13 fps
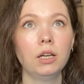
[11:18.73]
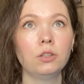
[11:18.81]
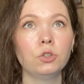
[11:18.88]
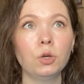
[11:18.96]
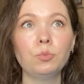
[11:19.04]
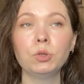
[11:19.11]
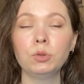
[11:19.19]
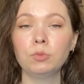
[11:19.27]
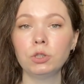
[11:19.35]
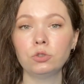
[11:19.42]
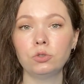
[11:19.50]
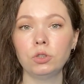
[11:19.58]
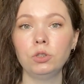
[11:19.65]
Но я понимаю,
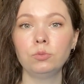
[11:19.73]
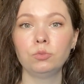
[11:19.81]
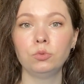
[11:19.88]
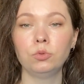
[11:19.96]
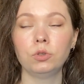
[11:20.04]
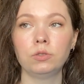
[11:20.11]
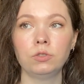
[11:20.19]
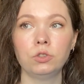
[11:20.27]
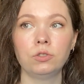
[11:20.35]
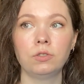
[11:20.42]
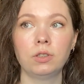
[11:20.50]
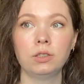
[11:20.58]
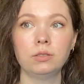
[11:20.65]
что я не буду их
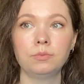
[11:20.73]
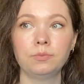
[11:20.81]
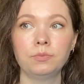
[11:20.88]
вышивать.